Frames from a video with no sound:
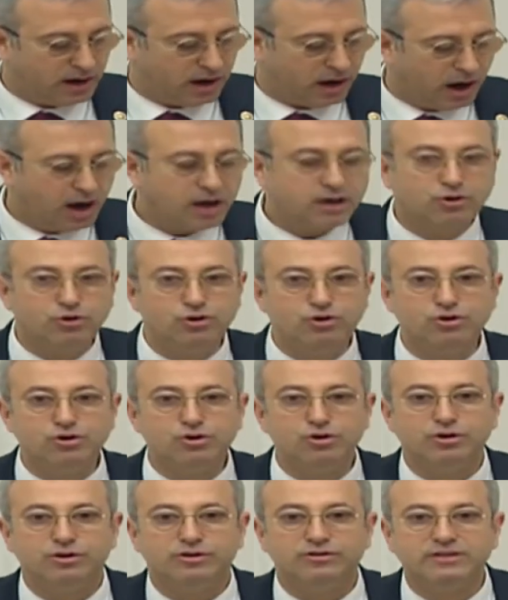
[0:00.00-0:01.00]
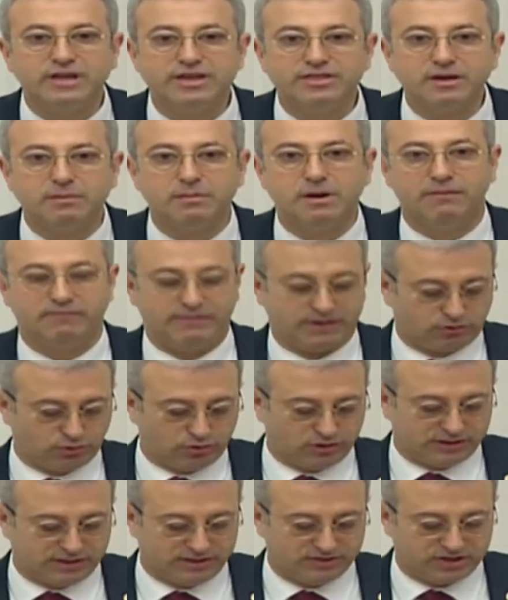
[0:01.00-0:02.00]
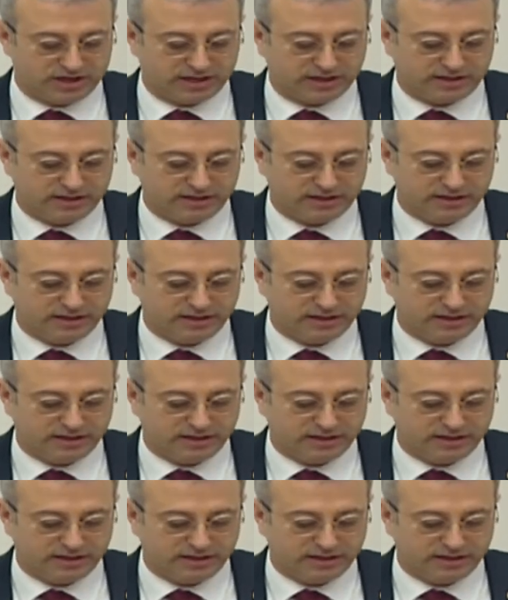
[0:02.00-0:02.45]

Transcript: Akkuyu ne zaman veto edilecek?